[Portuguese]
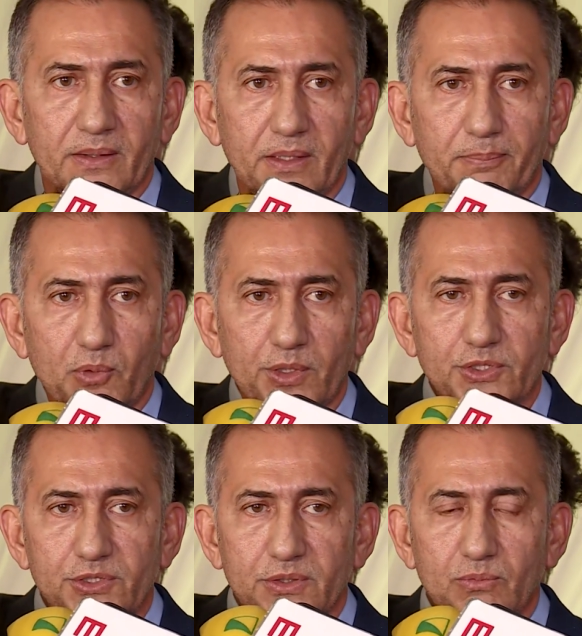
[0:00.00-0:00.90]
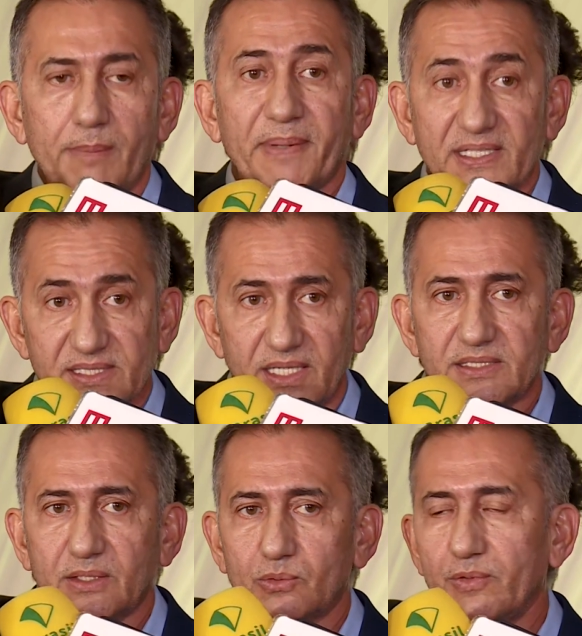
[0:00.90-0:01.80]
Depois, com a
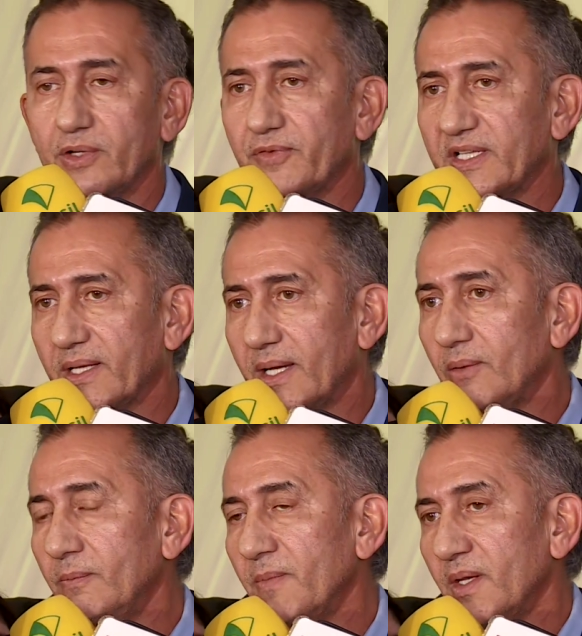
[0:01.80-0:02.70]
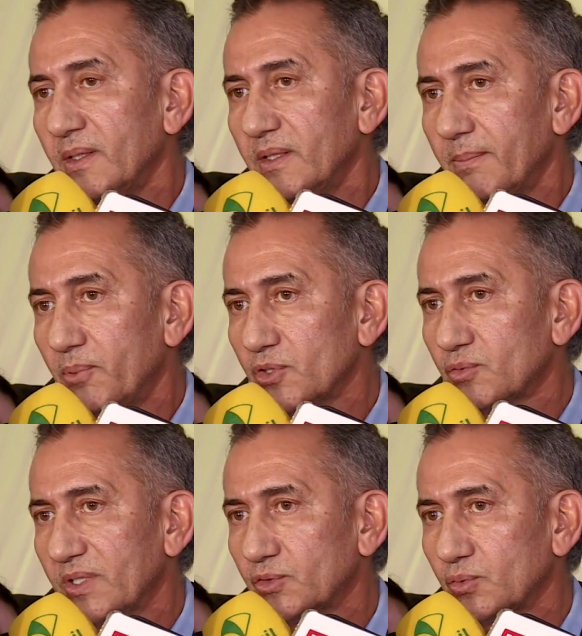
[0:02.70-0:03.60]
presença do governo federal, depois
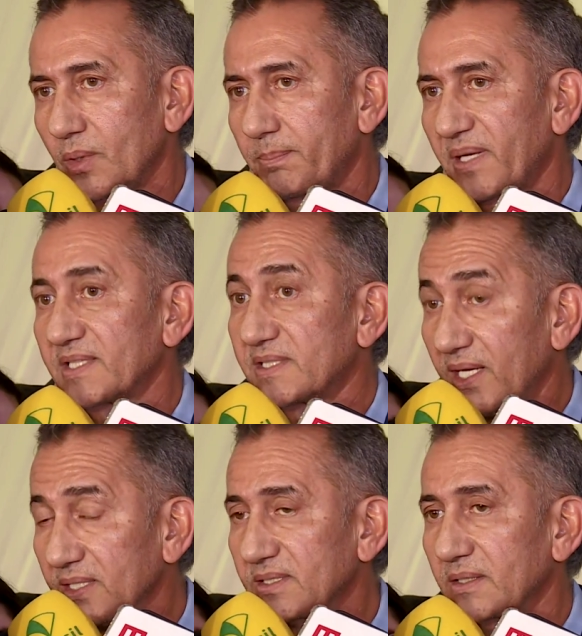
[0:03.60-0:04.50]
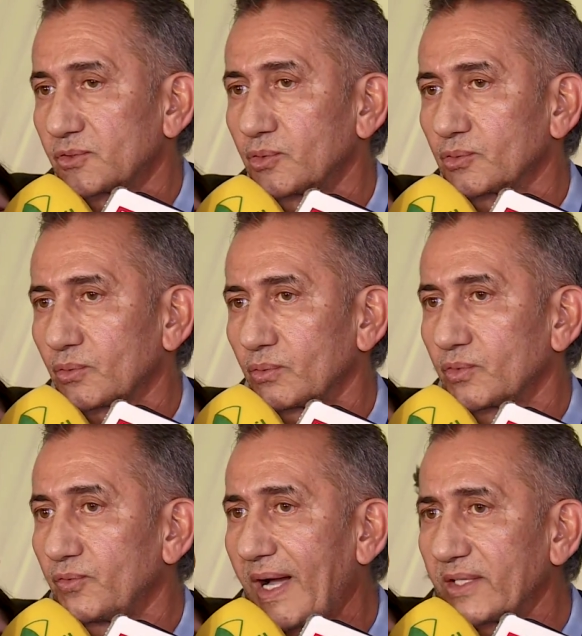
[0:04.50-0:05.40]
com a sua presença junto com
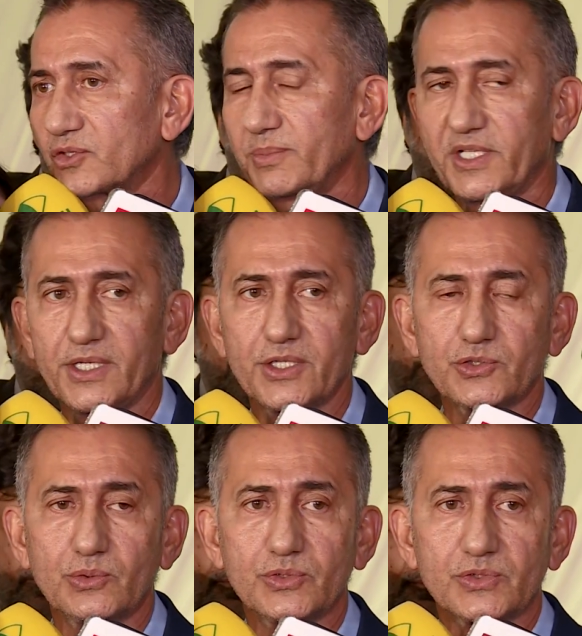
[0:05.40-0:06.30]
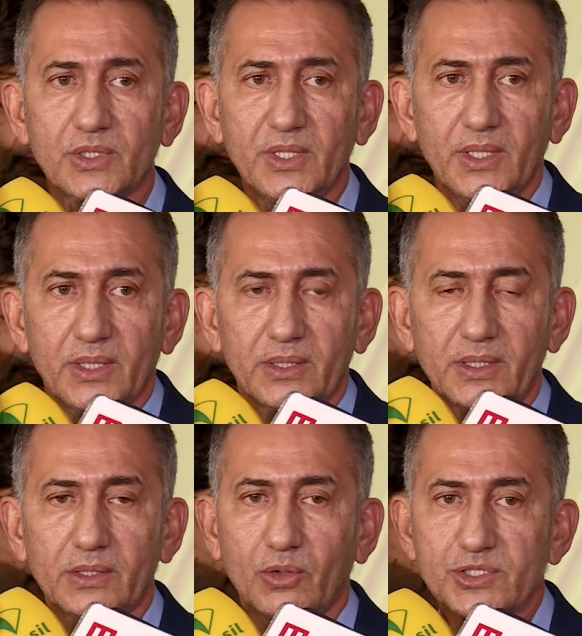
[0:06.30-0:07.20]
os vários ministros
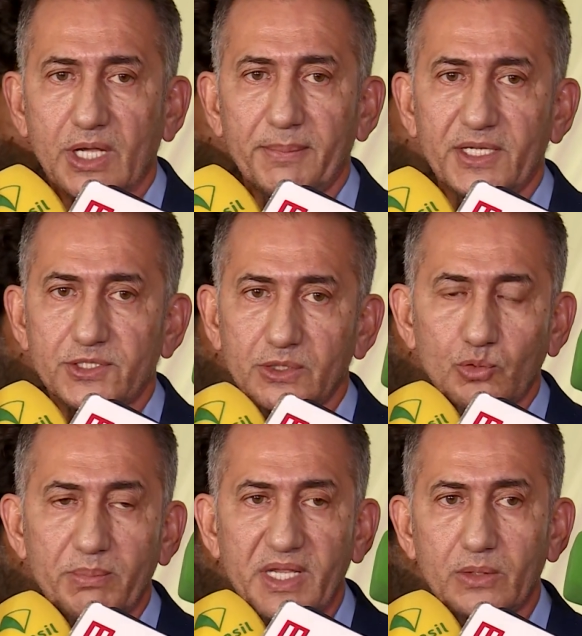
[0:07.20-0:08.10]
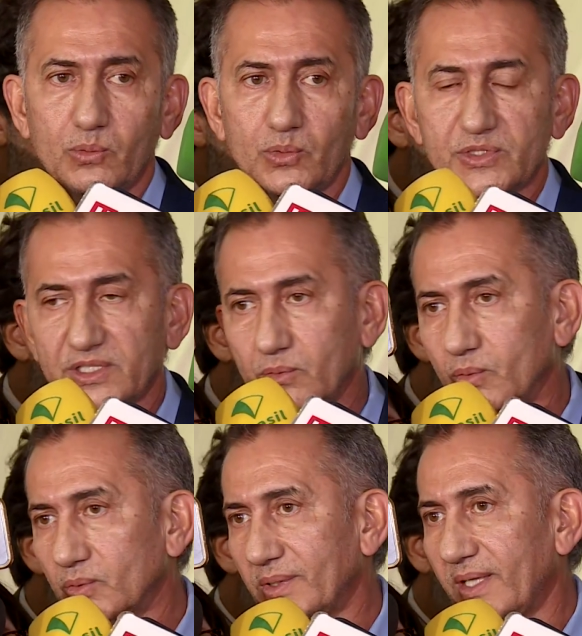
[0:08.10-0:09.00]
e, logicamente, que domingo,
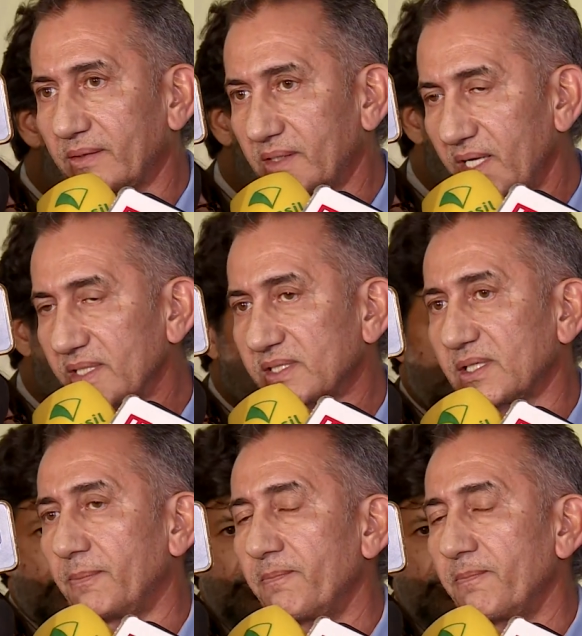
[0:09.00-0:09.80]
segunda, terça